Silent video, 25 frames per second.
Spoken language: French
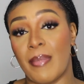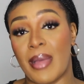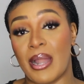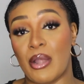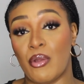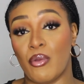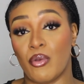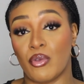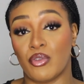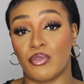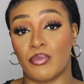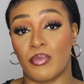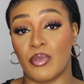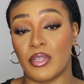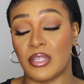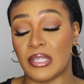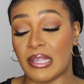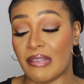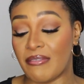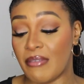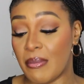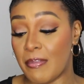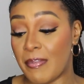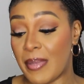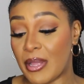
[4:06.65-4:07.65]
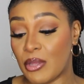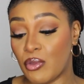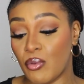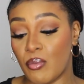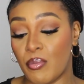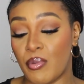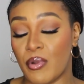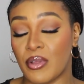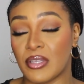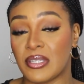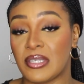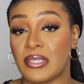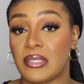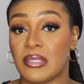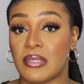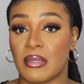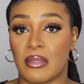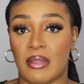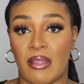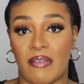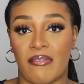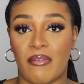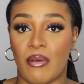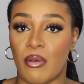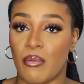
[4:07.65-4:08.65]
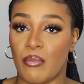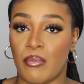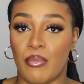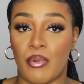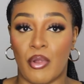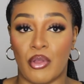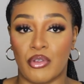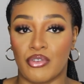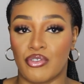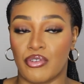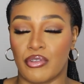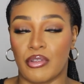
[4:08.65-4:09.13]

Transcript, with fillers: Malheureusement, ils n'avaient pas de blanc. S'ils en avaient en blanc,